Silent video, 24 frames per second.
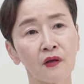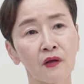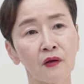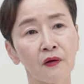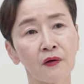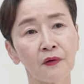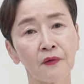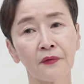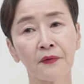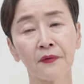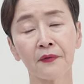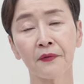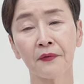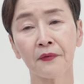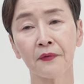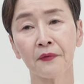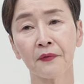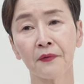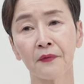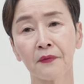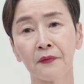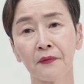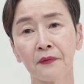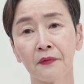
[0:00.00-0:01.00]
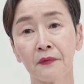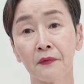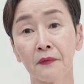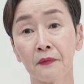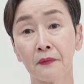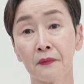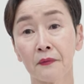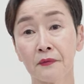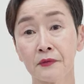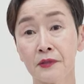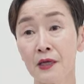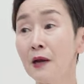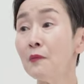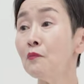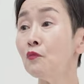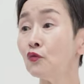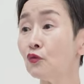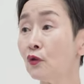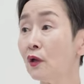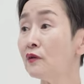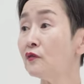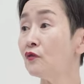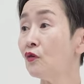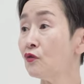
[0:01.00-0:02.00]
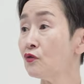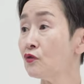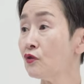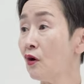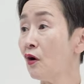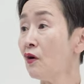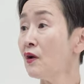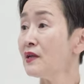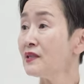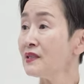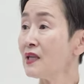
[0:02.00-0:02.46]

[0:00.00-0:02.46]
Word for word: 돼요? 잘못되는 거죠.